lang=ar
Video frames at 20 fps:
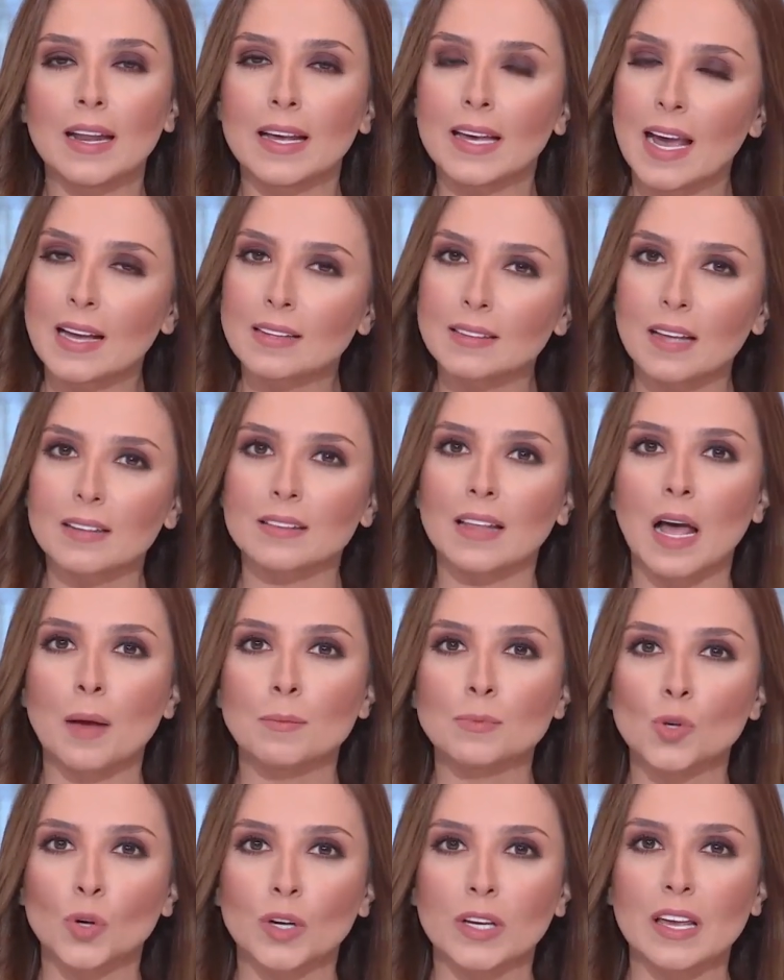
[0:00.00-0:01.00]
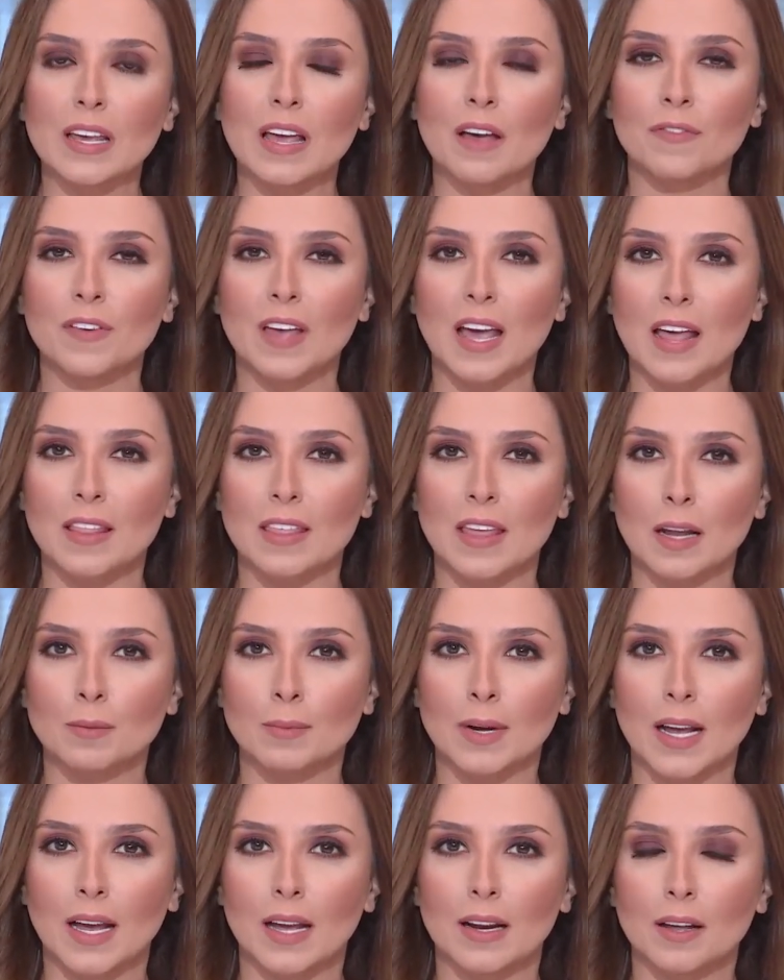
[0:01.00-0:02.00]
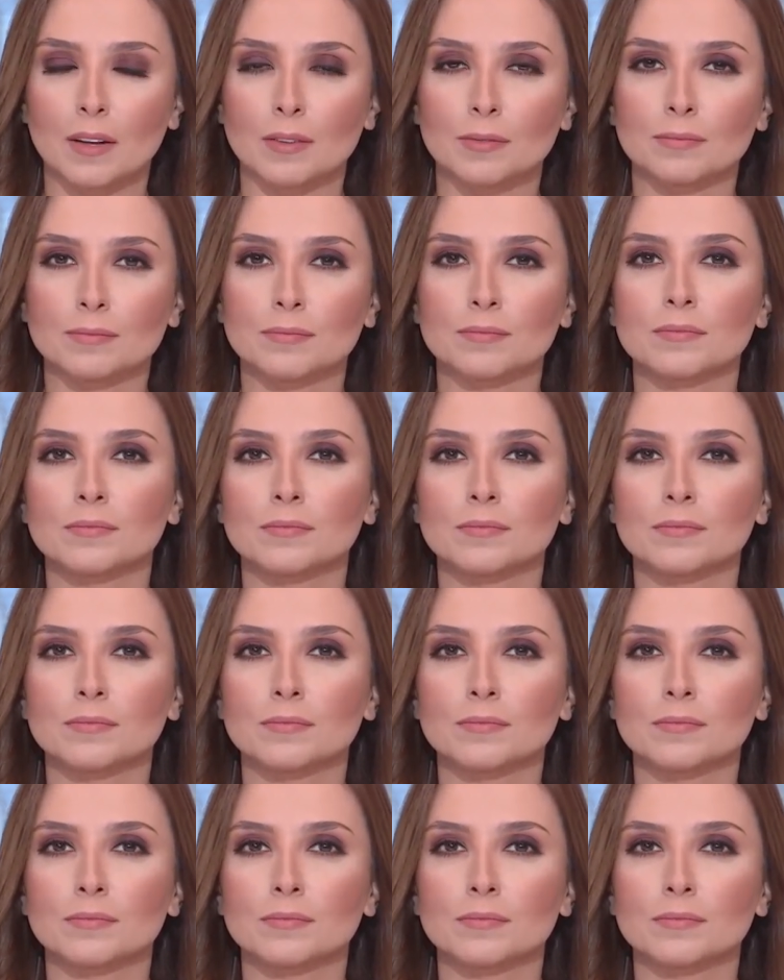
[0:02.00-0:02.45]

لكي تدعم تركيا التركية في هذه المرحله